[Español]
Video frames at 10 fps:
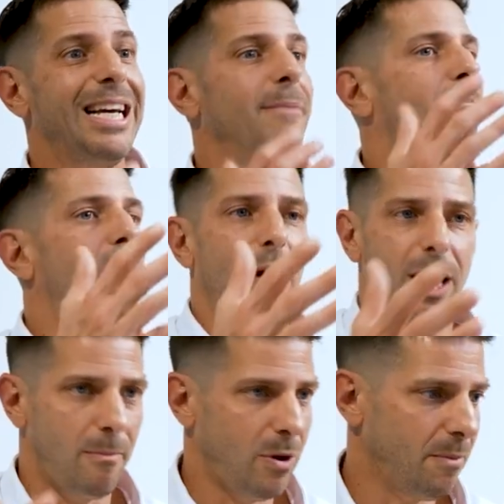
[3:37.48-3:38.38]
Eh, por
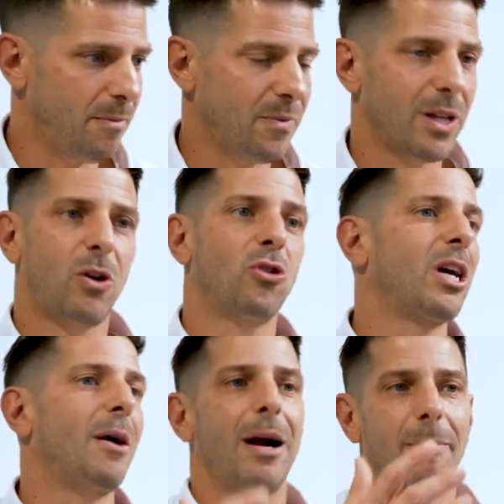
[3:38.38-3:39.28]
ejemplo,
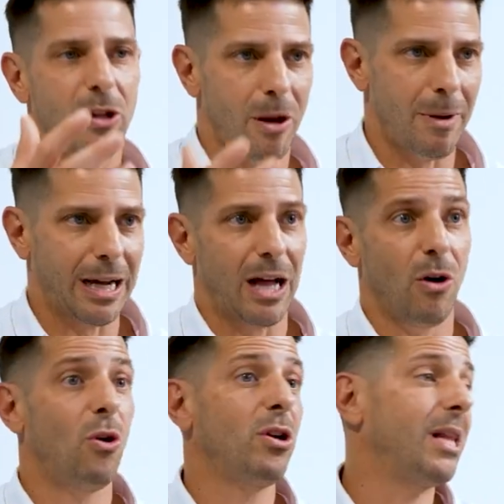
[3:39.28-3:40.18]
cosas que van cambiando en el
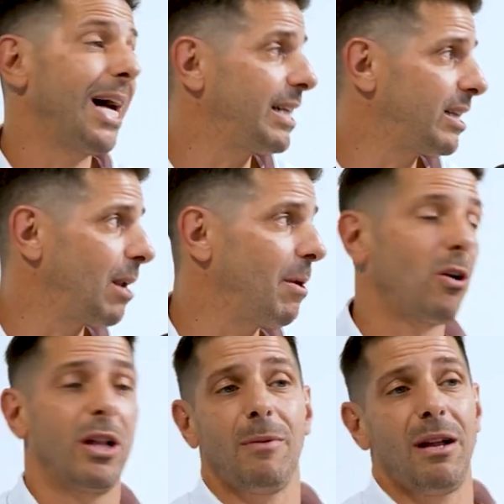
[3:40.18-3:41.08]
mercado. Hoy, antes tal
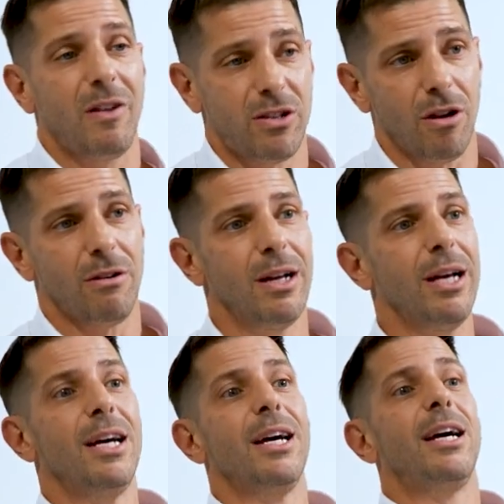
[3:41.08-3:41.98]
vez con el tema de la inflación,
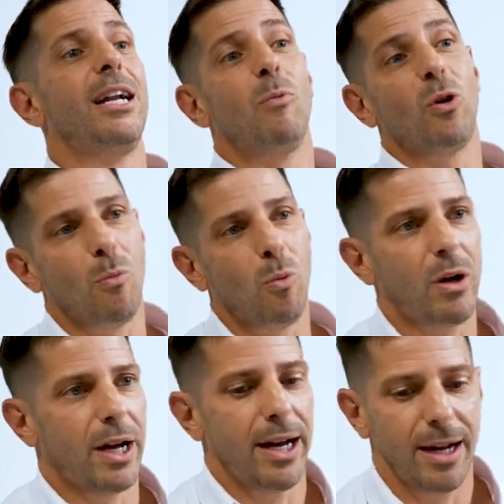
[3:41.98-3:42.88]
era muy
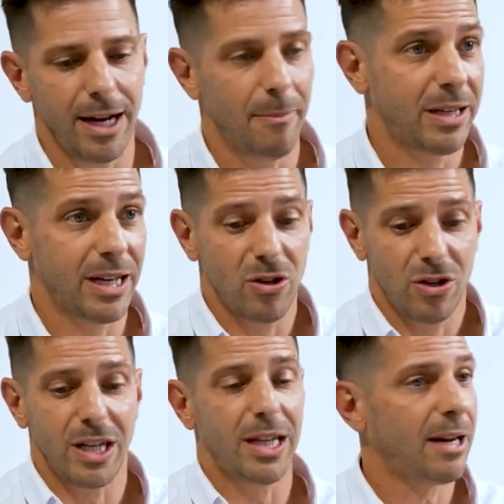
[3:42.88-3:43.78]
común que el empresario
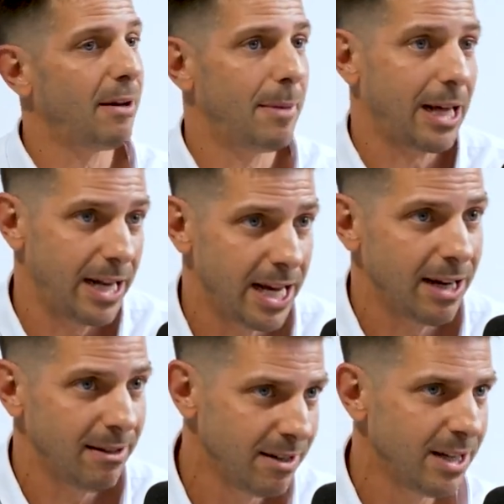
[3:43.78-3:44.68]
se siente arriba de la
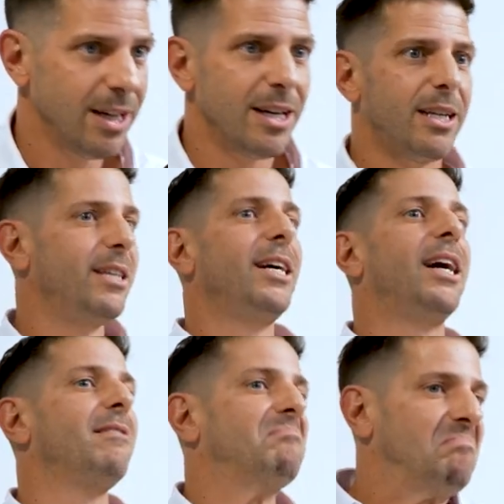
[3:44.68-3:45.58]
mercadería y
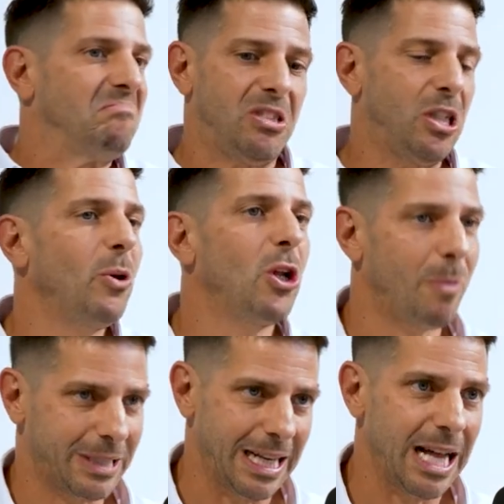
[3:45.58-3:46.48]
diga, si no
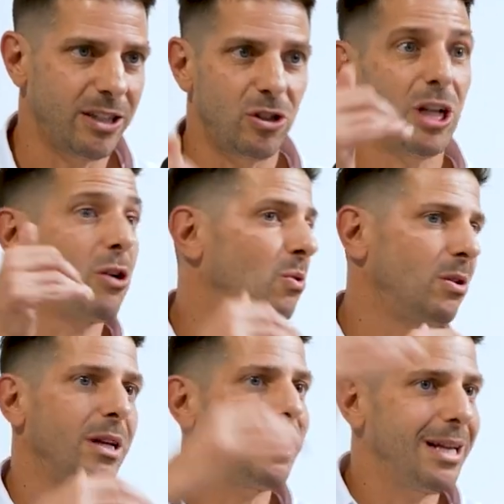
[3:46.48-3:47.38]
vendo no pasa nada, si total
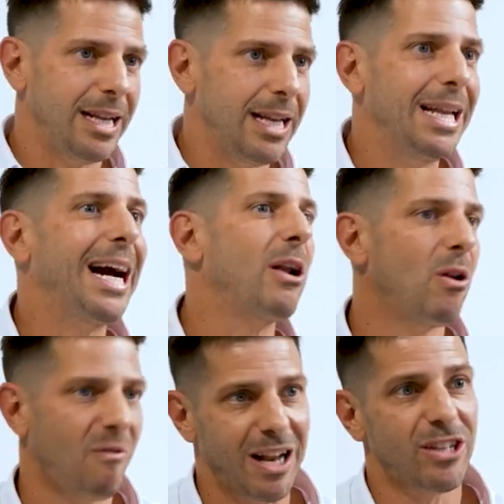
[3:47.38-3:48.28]
eh, eh, le
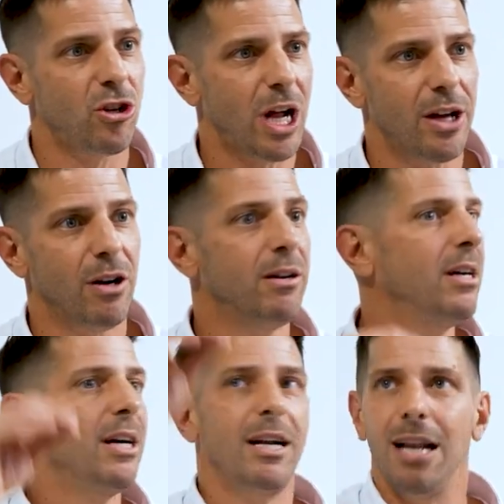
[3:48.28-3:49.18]
gano el inflacionario,
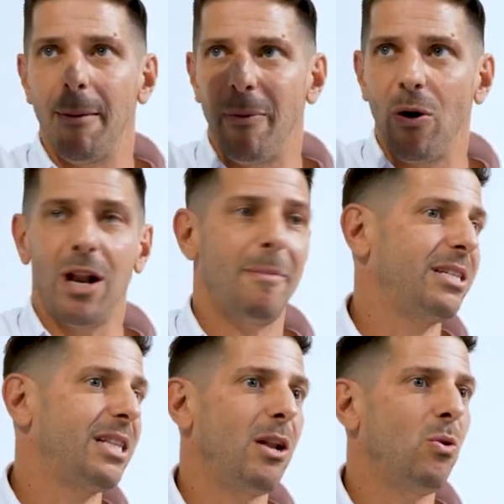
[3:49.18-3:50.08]
la pongo en la
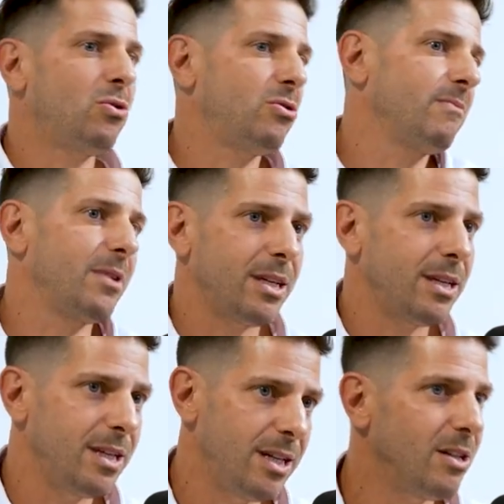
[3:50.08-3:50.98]
mesita de luz
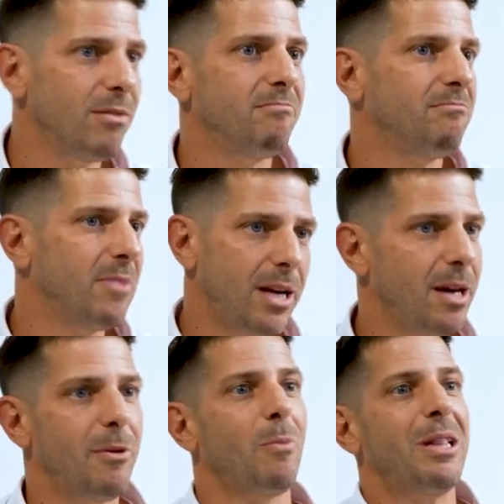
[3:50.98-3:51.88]
y
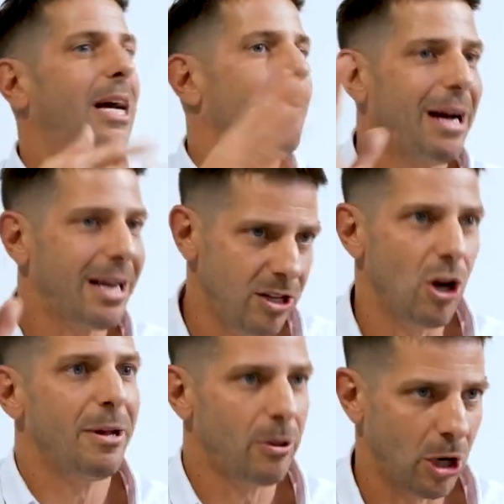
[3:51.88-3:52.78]
eventualmente capaz que si
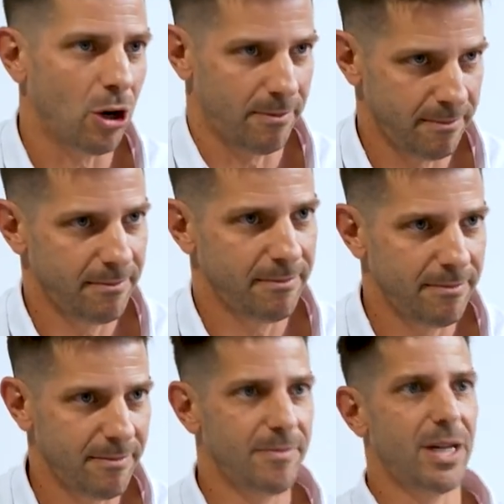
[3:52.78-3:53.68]
no la vendo mejor.
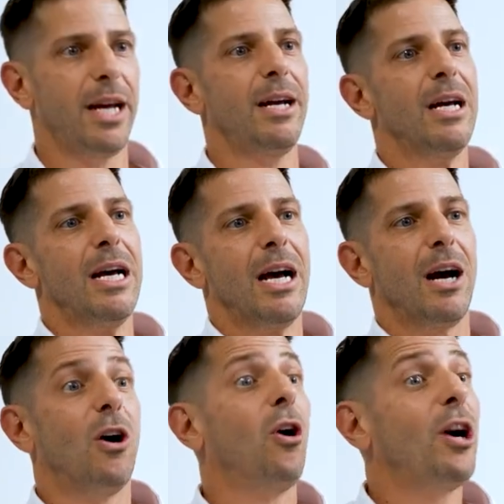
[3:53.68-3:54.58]
Mm.
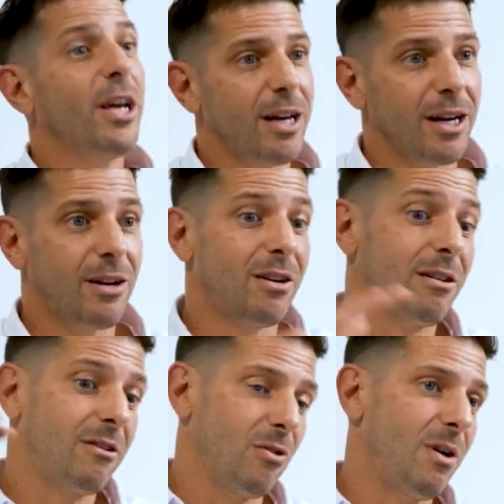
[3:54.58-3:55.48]
Hoy,
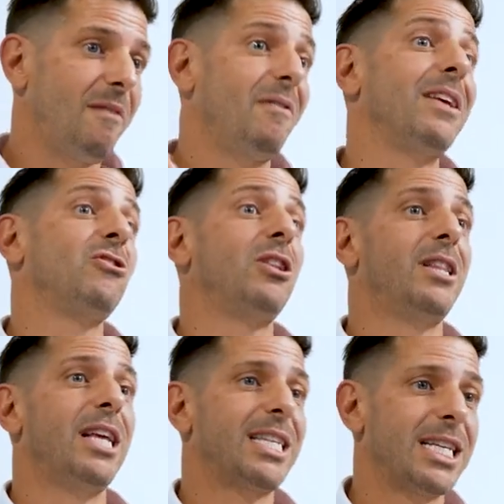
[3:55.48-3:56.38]
con una
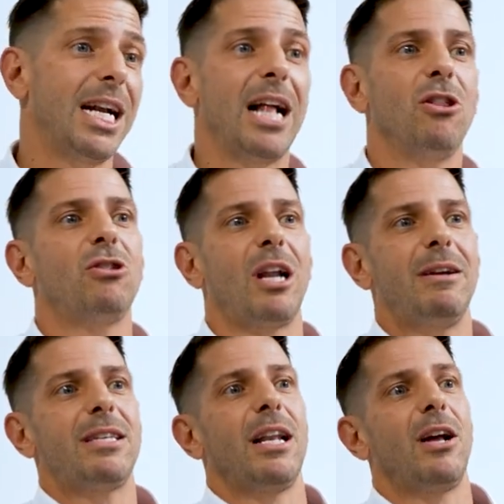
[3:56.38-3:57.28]
inflación desacelerando,
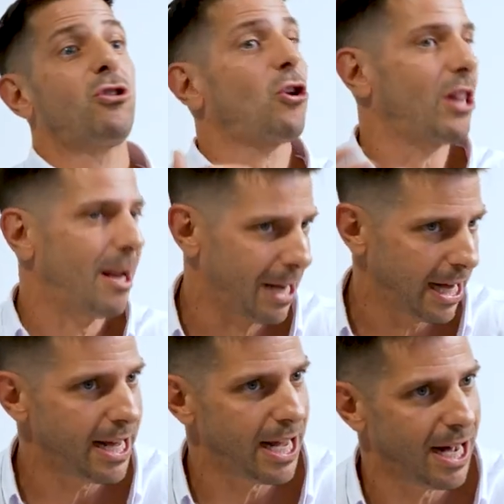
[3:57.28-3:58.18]
tal vez el negocio es la
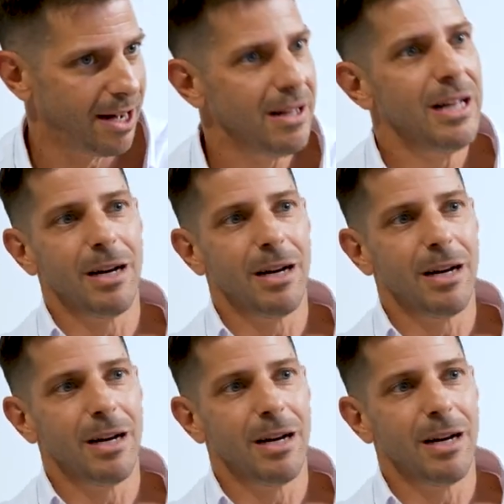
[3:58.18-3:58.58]
mercadería.